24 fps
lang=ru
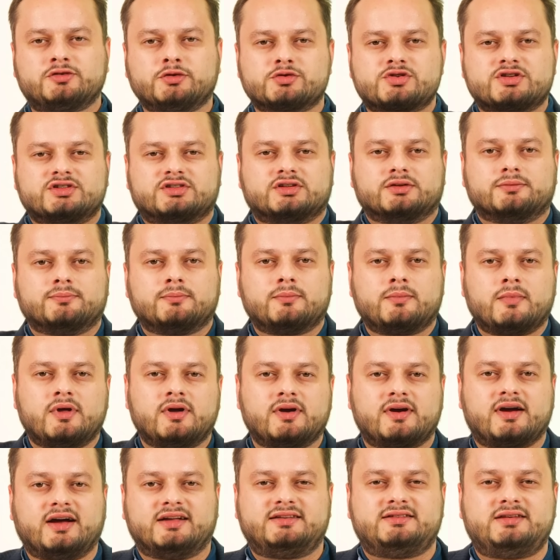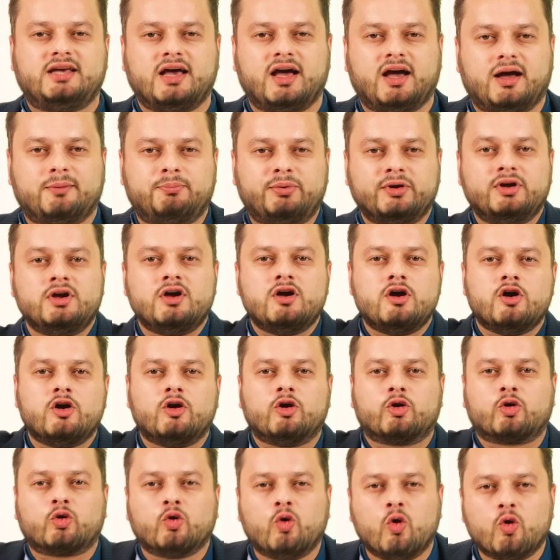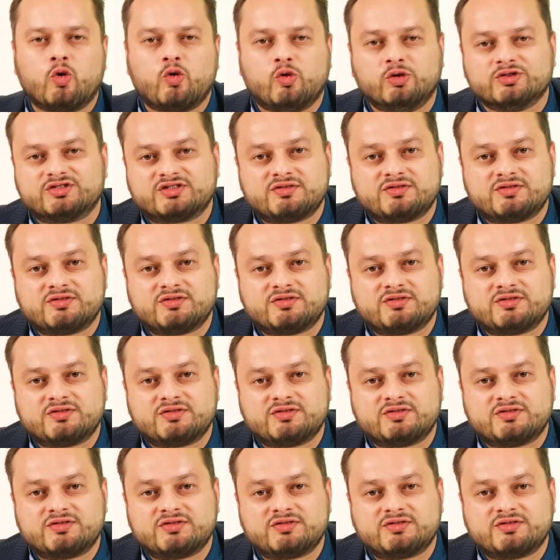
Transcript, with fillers: Слушайте, хотя бы руку